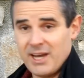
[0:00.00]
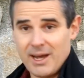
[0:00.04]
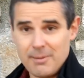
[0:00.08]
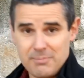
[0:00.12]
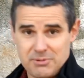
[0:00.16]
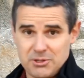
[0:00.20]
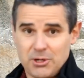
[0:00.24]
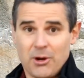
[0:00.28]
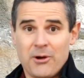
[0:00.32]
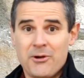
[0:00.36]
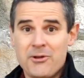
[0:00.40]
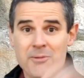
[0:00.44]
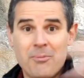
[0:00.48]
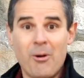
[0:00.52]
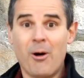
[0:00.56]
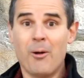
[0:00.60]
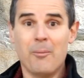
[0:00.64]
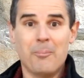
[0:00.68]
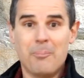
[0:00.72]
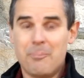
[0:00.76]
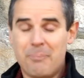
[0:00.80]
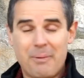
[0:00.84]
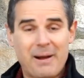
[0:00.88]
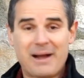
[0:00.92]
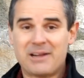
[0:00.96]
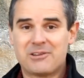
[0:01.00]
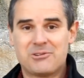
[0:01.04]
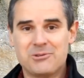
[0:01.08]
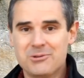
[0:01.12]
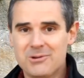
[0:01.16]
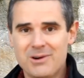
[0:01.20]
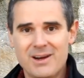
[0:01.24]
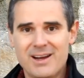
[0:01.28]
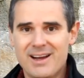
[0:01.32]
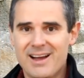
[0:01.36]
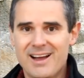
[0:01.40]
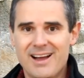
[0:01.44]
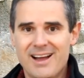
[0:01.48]
absolument partout
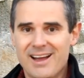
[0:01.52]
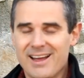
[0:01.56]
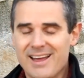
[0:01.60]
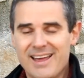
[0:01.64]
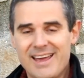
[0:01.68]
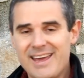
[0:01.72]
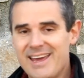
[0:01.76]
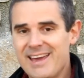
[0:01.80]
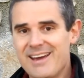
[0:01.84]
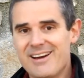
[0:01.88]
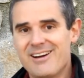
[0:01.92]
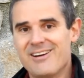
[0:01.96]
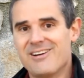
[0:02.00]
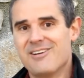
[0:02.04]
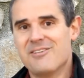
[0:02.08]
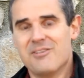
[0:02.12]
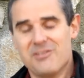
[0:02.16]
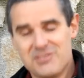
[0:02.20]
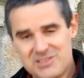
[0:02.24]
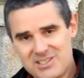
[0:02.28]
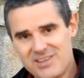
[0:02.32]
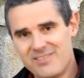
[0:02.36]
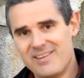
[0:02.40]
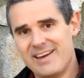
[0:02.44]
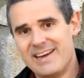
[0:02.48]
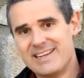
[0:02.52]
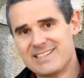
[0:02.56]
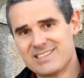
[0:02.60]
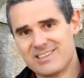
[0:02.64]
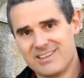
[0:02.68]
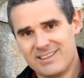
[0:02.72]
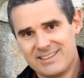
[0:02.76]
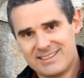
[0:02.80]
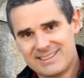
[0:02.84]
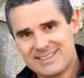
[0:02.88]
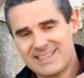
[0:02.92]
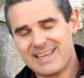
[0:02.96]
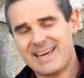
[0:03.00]
et euh, ça va être
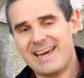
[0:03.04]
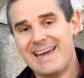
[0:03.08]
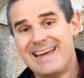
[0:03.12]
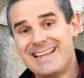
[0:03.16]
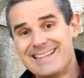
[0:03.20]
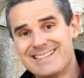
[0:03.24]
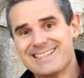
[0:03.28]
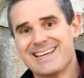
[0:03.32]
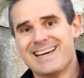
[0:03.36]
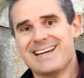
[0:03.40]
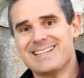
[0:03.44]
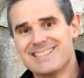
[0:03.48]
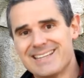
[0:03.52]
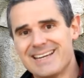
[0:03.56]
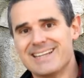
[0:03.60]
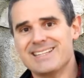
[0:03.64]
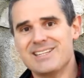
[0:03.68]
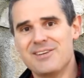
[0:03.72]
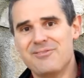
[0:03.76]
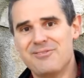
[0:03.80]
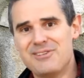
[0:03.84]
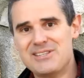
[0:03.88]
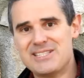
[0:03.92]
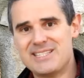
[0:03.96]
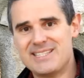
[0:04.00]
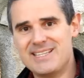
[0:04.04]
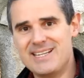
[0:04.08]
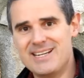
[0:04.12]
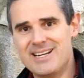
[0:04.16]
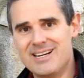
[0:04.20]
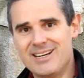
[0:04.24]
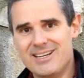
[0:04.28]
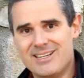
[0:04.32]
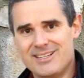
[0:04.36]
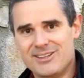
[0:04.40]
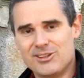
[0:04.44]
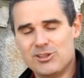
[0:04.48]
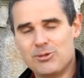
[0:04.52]
très très très difficile
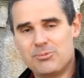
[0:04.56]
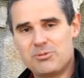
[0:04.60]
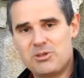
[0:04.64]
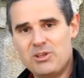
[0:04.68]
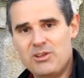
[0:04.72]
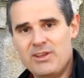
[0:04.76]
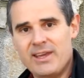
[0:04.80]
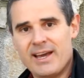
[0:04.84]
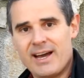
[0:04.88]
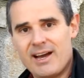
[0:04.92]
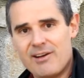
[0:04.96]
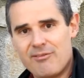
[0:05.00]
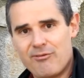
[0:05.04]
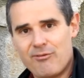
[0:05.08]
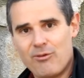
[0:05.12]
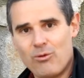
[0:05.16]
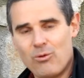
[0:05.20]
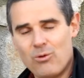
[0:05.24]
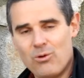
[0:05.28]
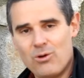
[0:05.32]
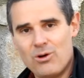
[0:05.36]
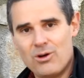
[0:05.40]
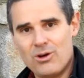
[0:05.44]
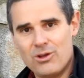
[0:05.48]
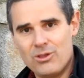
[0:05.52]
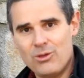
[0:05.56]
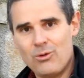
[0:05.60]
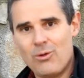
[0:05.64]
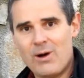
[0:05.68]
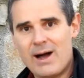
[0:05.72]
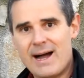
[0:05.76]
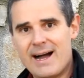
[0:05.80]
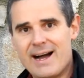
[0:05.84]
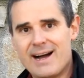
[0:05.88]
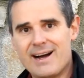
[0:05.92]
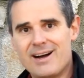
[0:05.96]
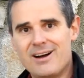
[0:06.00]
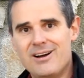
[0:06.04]
d'obtenir un fond
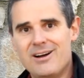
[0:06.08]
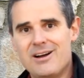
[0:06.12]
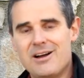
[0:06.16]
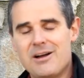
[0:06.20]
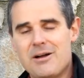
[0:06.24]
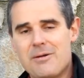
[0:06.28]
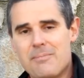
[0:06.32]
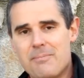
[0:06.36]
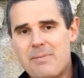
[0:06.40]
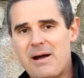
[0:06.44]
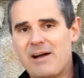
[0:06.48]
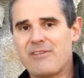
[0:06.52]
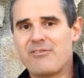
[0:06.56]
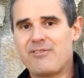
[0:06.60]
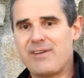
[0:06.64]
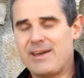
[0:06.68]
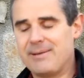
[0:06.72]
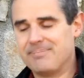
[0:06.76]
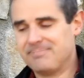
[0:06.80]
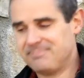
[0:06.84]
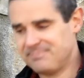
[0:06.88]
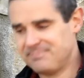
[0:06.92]
noir parfait.